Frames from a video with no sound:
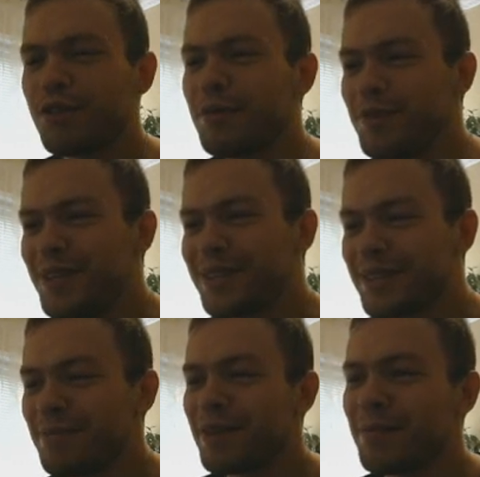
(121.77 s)

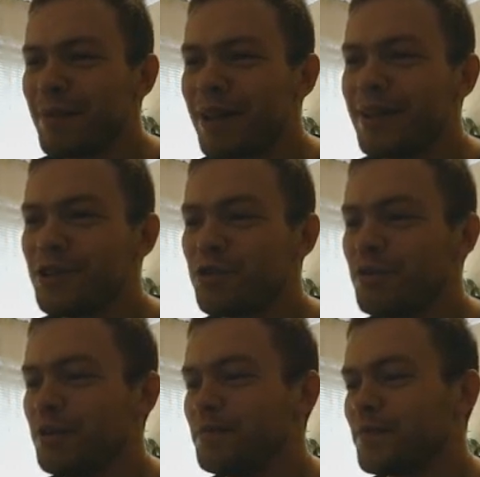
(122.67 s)
обидится, мало ли
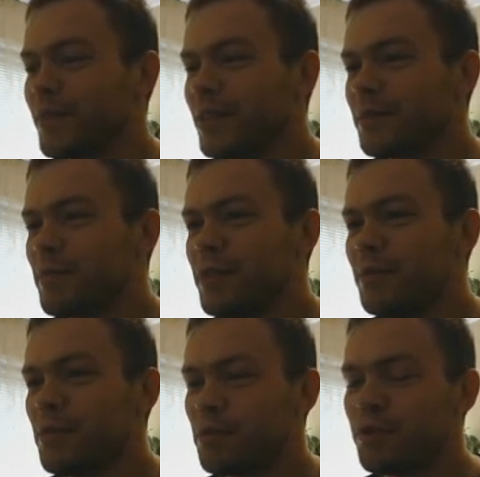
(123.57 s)
чего.
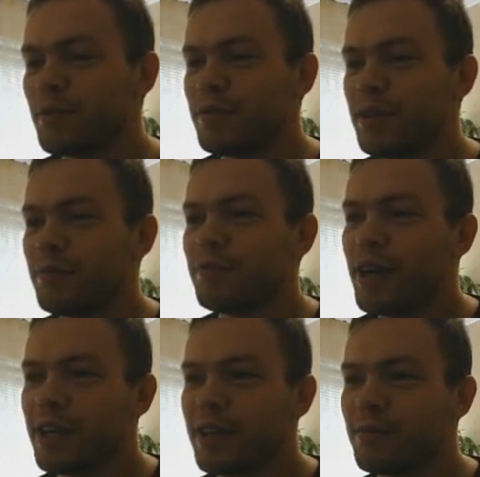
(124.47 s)
Спасибо, в общем-то, всем
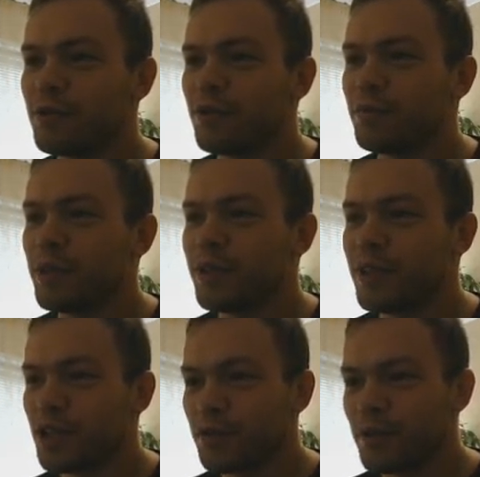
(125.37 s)
дефрагерам, кто
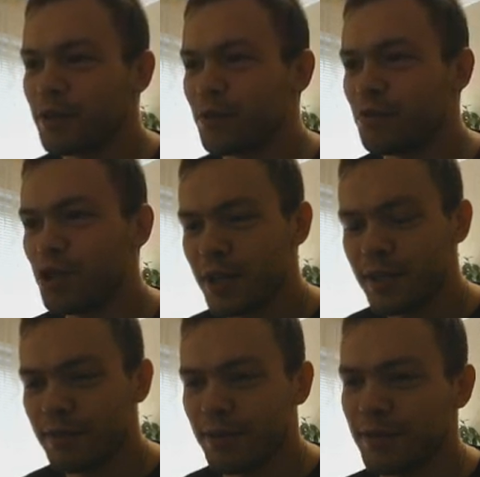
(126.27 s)
поддерживал, кто
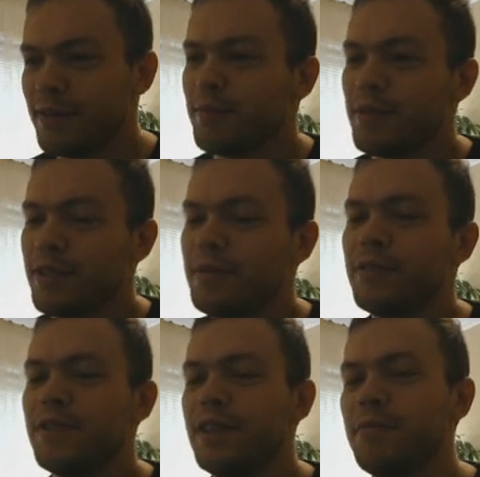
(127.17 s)
участвовал, и
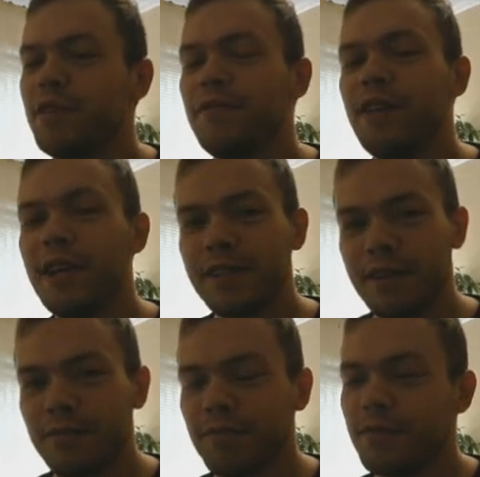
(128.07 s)
спасибо всем
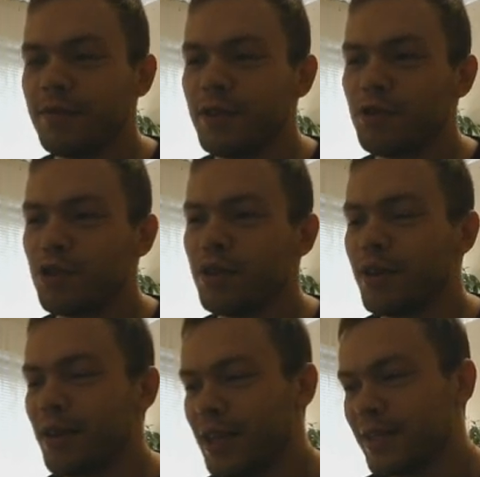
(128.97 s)
рефлексерам. Вы очень
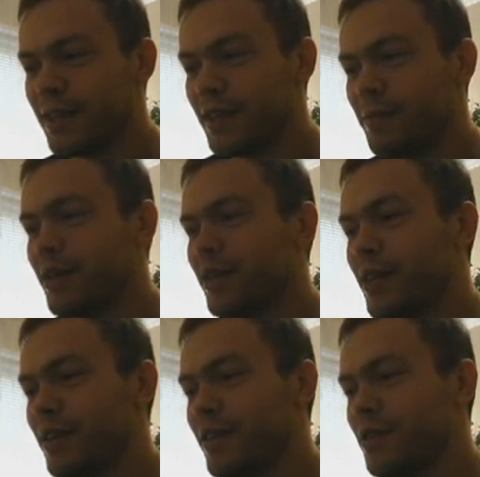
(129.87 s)
классные ребята,
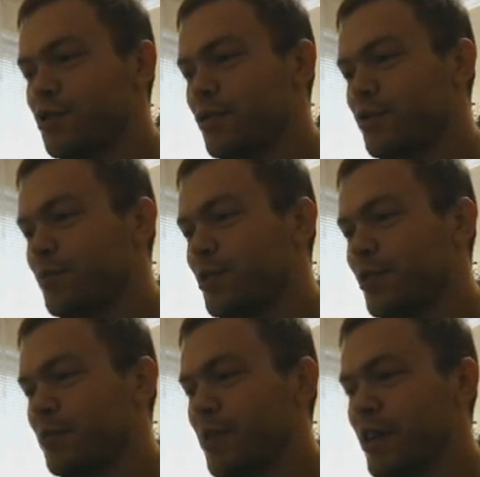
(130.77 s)
я надеюсь, что
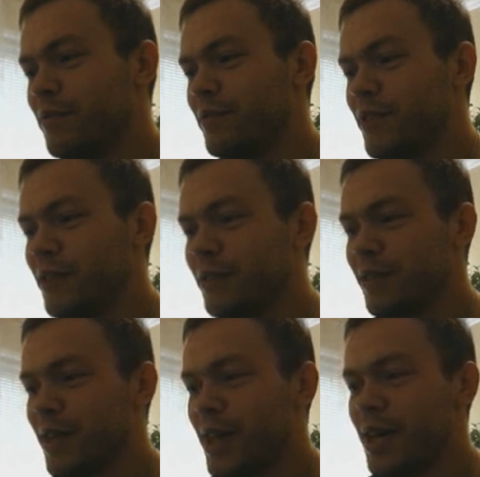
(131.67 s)
субтитры парень выделит
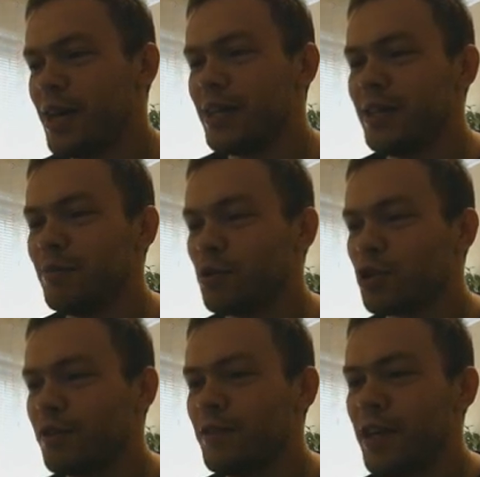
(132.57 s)

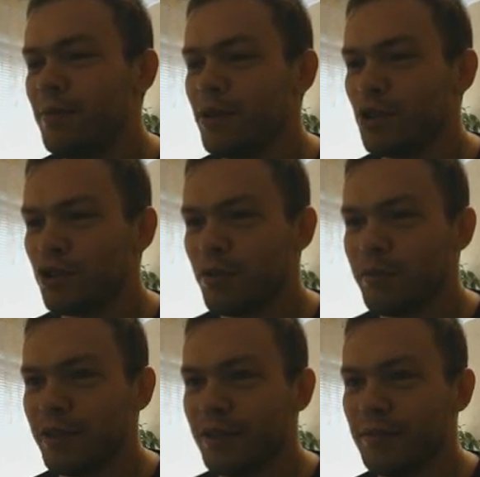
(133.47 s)
немножко времени,
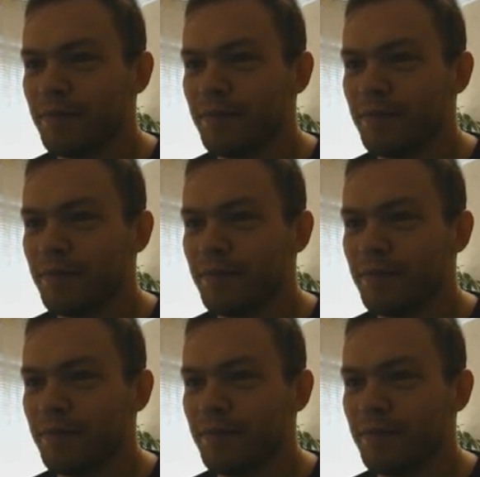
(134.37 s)
чтобы...